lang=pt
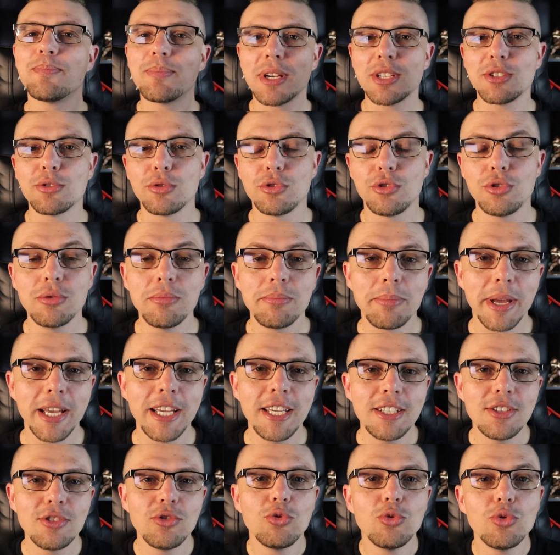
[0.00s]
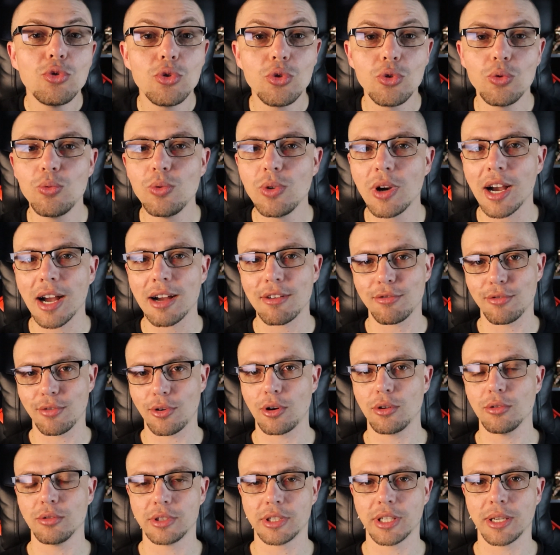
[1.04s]
mas o Junpei nunca
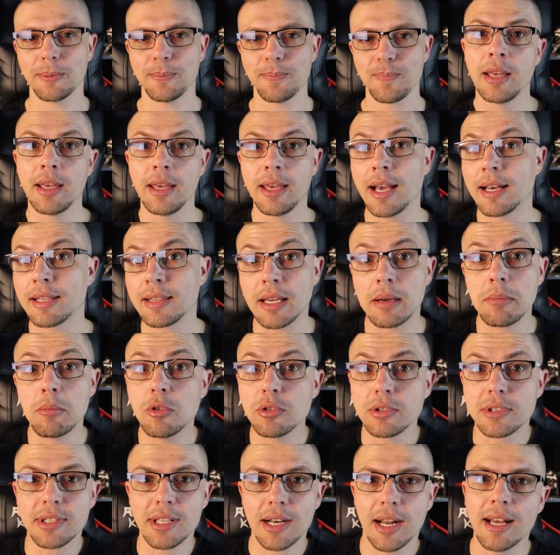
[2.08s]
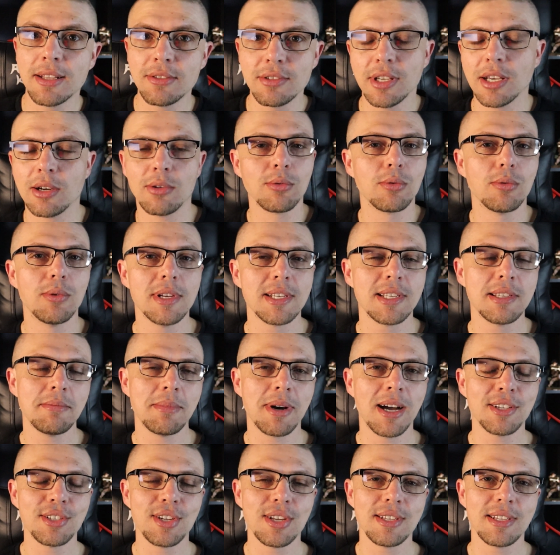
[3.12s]
volta. É até mostrado em algumas
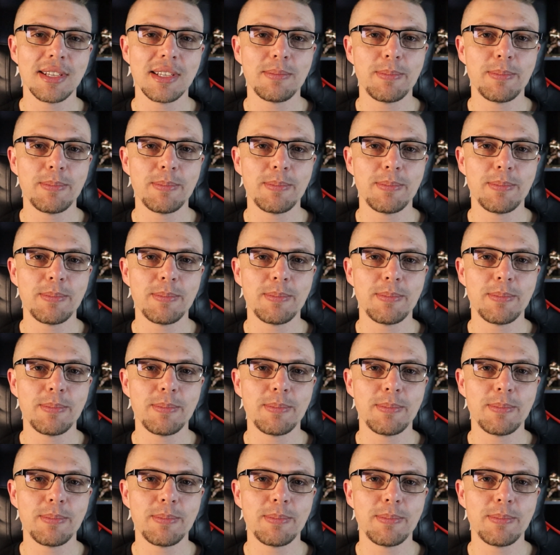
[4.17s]
imagens